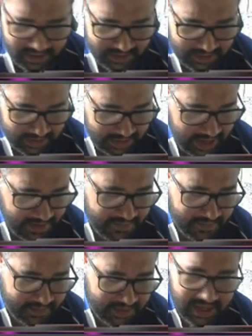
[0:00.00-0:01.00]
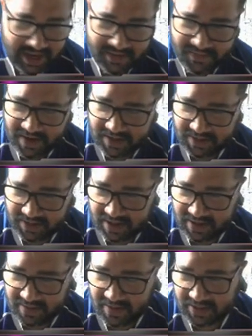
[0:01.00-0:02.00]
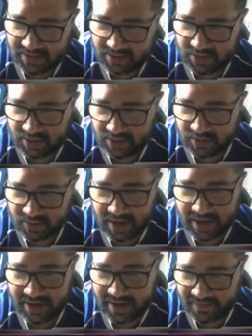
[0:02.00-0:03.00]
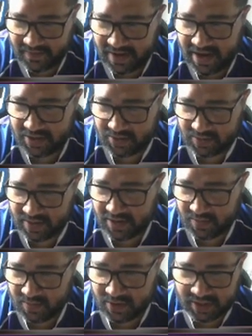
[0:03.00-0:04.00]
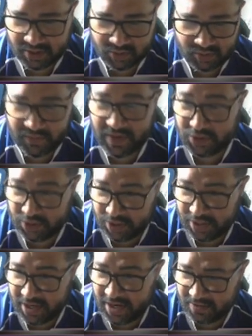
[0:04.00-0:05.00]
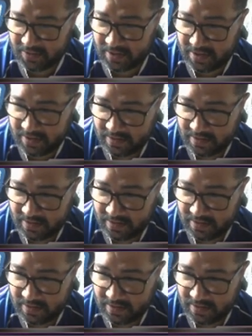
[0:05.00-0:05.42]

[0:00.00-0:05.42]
se querem, se querem fazer a animação estilo do Aranha Verso, do Gato Botas 2, faz direito, né?